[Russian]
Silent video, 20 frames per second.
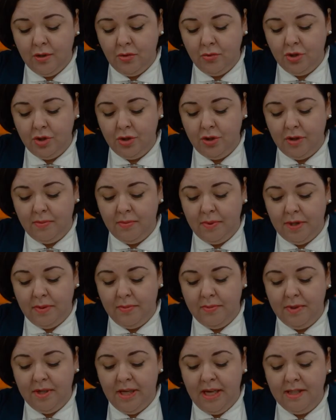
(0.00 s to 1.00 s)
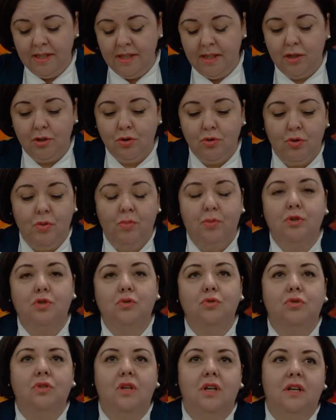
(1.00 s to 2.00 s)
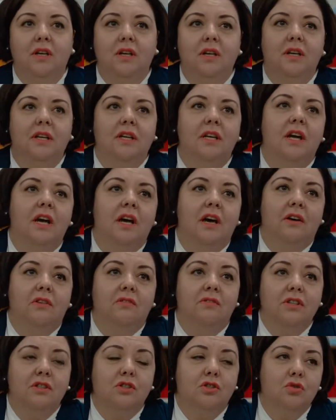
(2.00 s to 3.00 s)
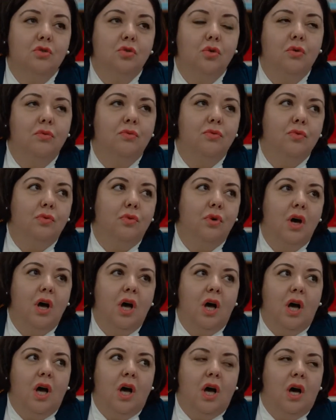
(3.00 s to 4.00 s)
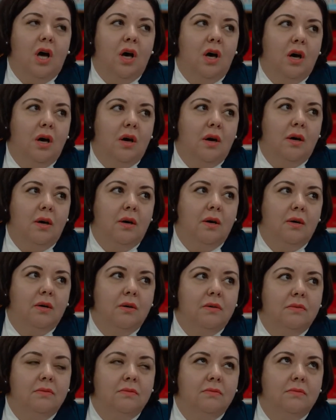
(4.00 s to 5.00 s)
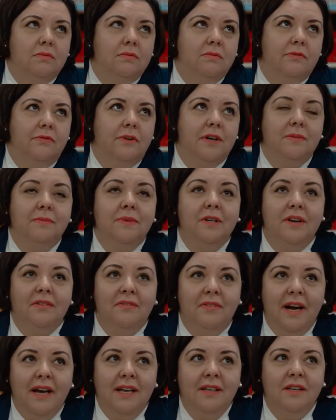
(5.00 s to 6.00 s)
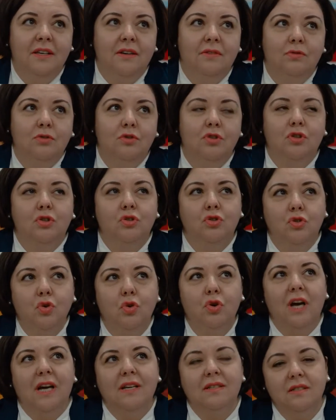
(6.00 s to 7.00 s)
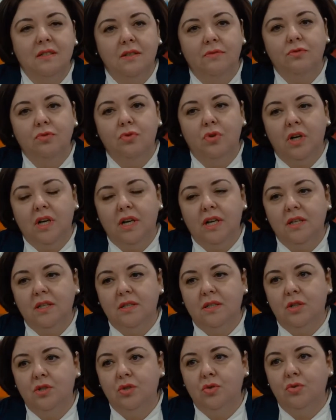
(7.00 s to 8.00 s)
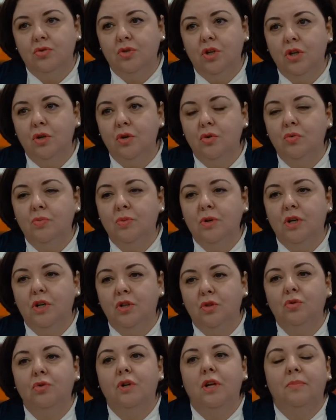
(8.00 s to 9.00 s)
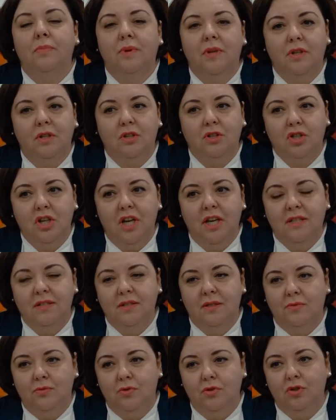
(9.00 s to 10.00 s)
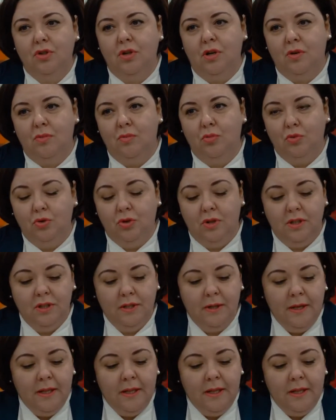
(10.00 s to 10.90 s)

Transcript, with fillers: научных мероприятий, которые, по сути, легли в основу э, формирования вот той основной организационной группы, которая продолжает сегодня работать.